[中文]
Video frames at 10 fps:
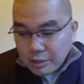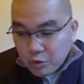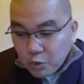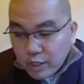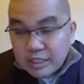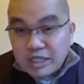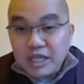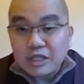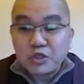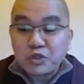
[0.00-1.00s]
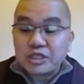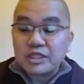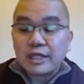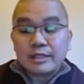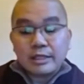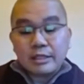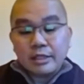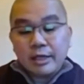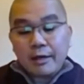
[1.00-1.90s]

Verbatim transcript: 关键就是在这里呀！